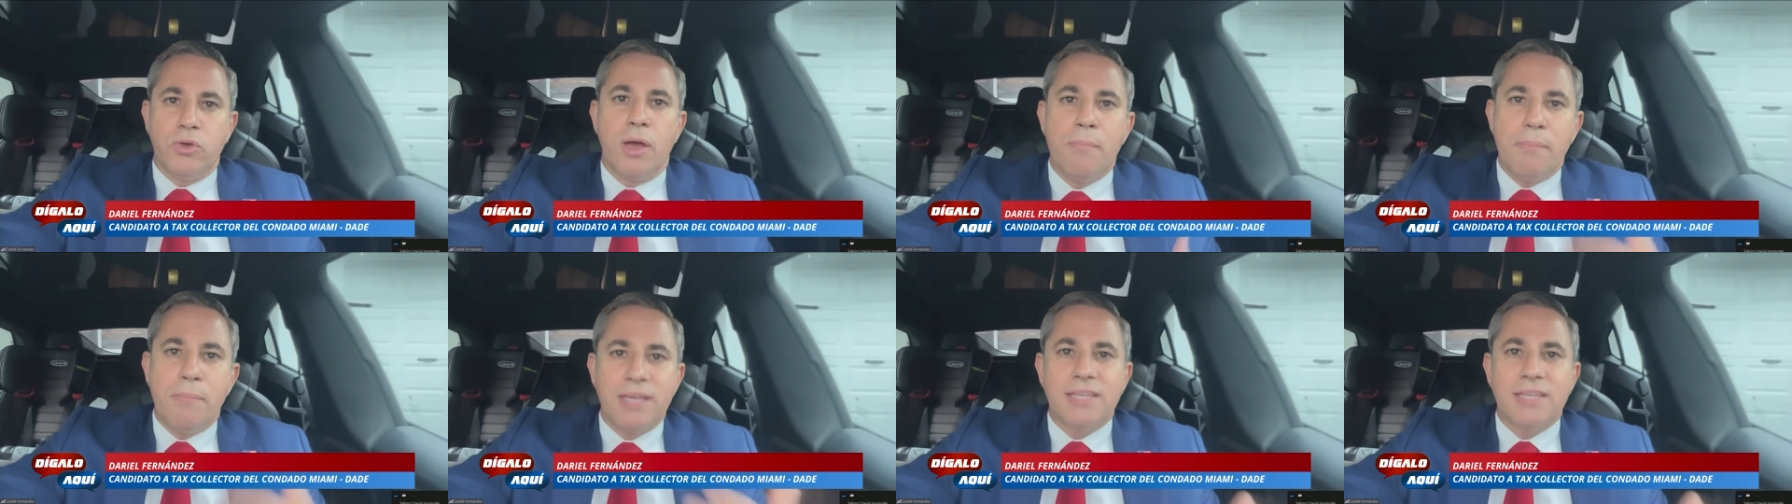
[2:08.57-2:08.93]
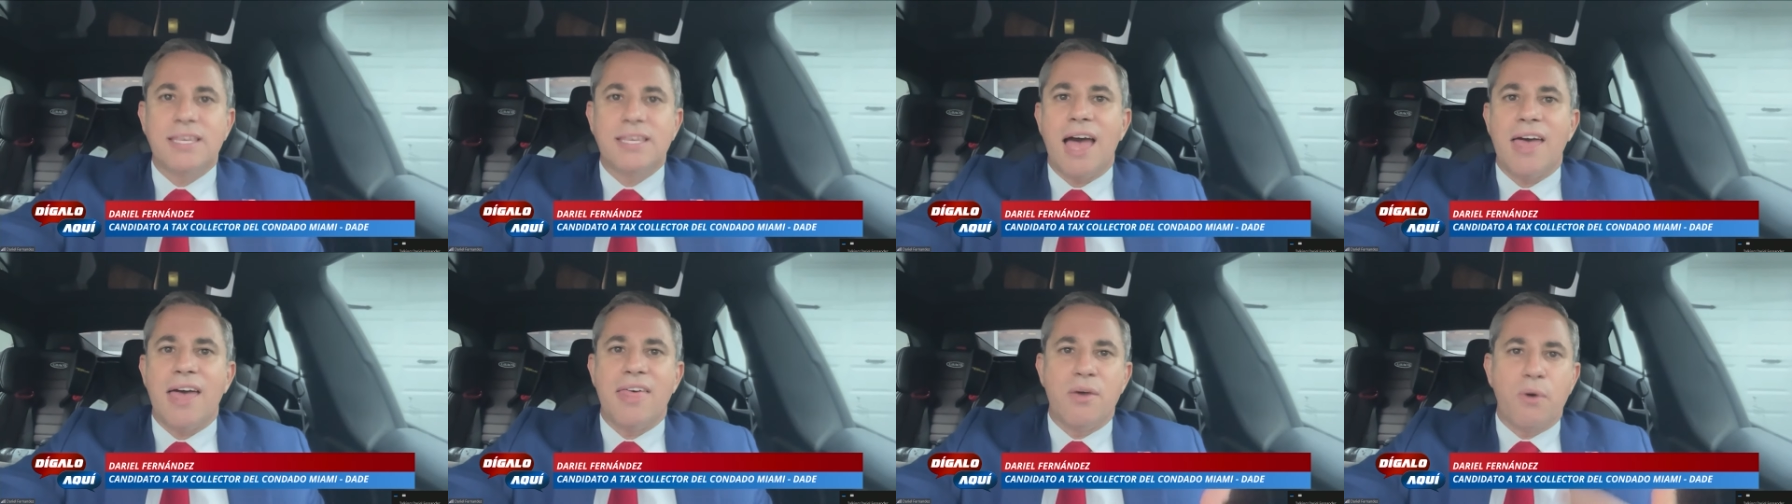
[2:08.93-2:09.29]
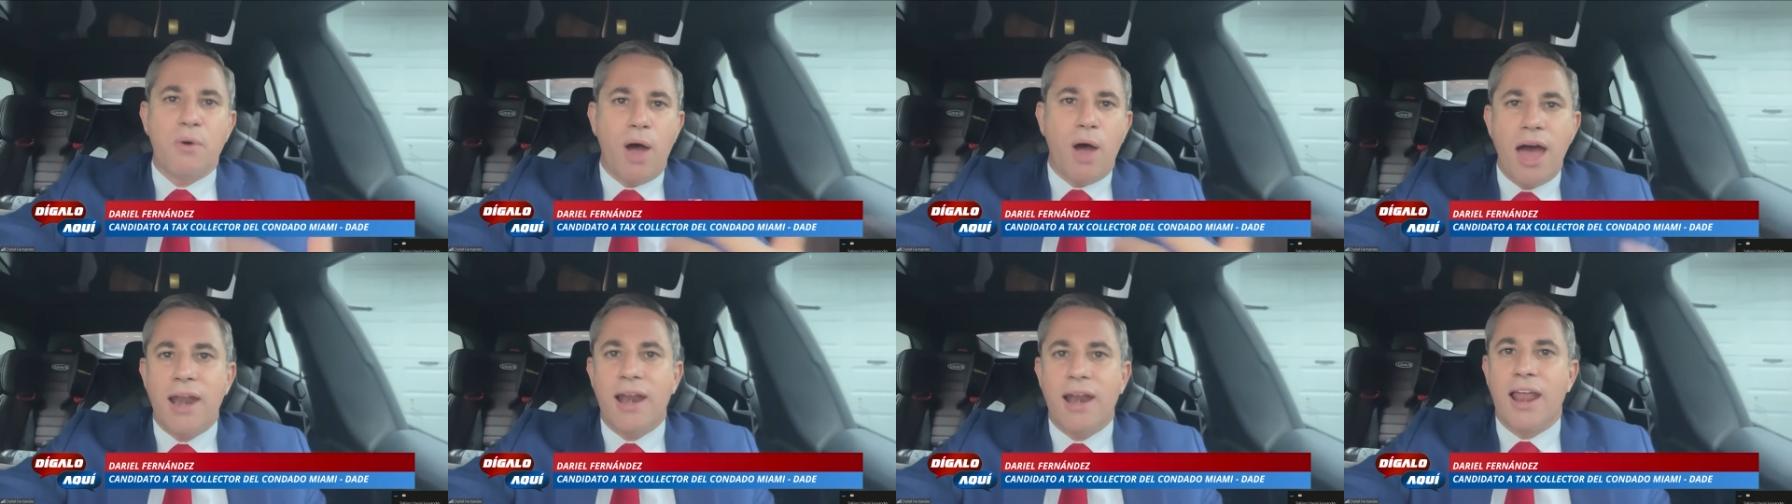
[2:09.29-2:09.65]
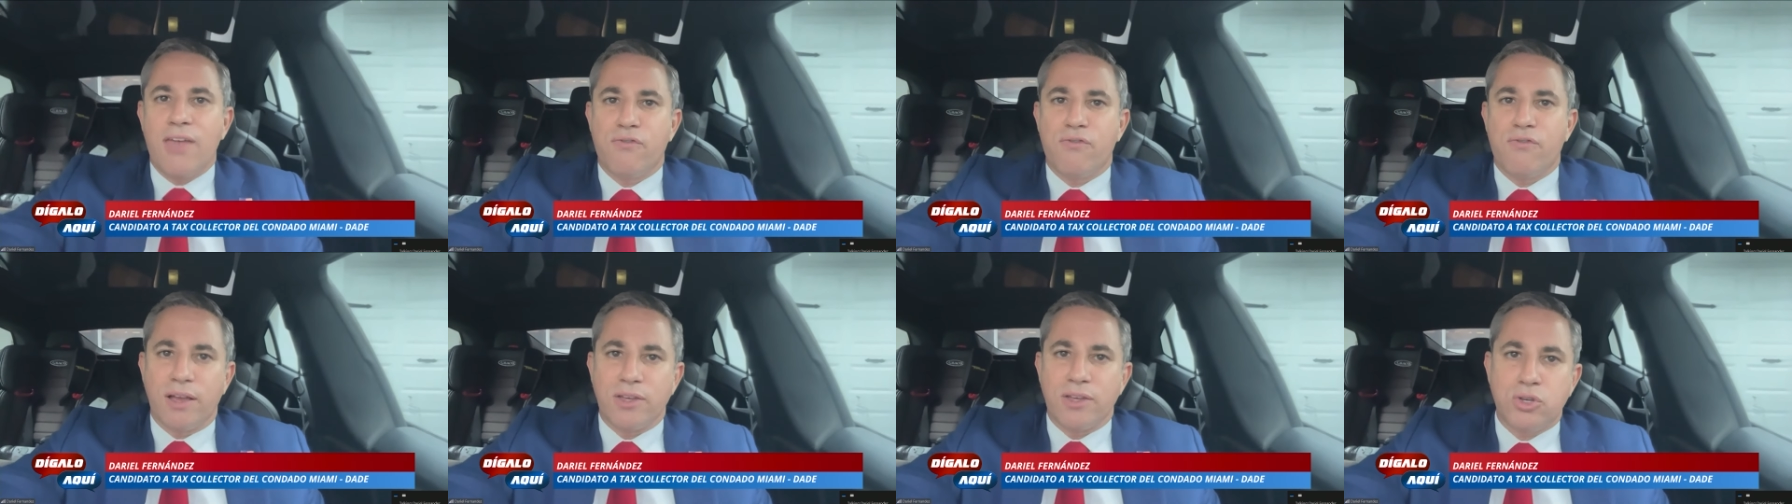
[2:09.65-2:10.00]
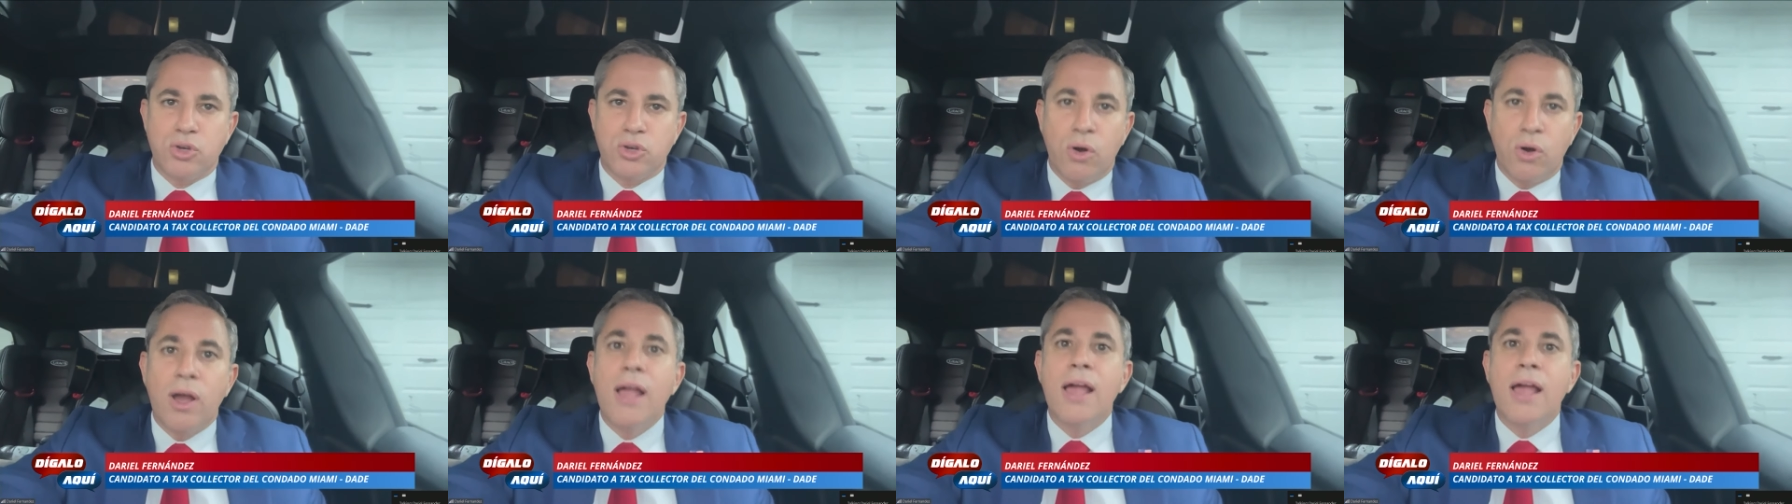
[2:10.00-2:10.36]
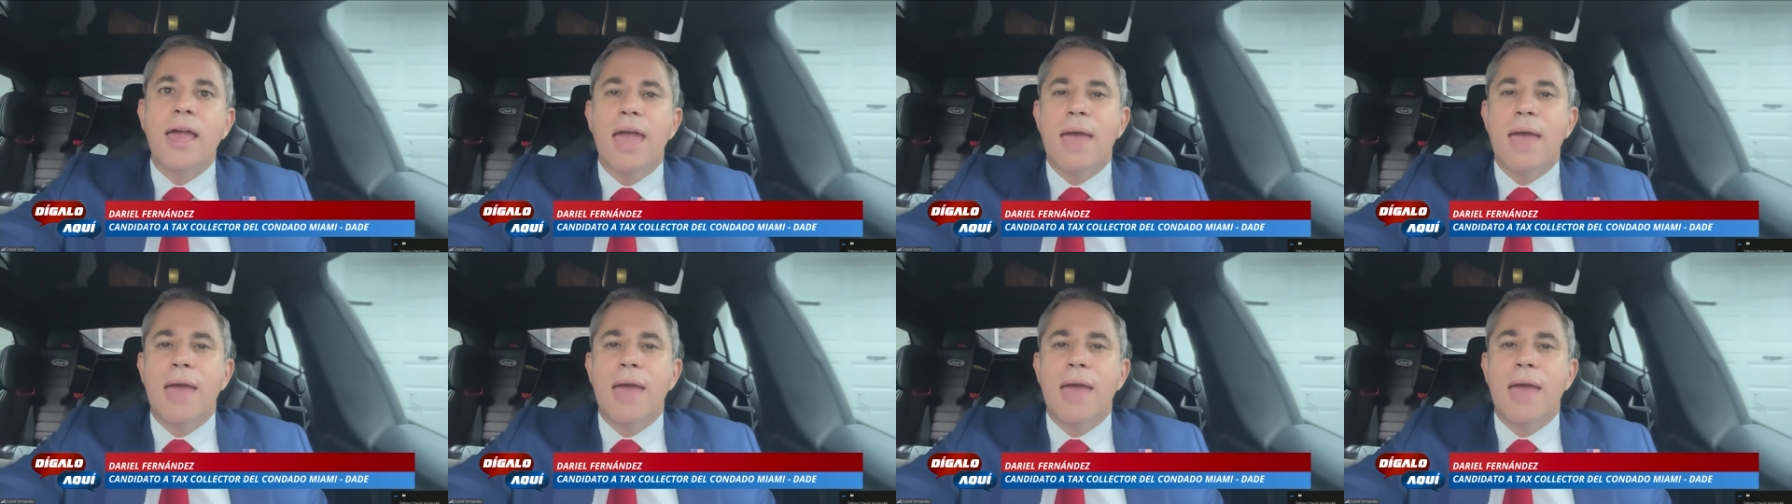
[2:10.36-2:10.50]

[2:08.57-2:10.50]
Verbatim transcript: el mensaje de bajar la inflación,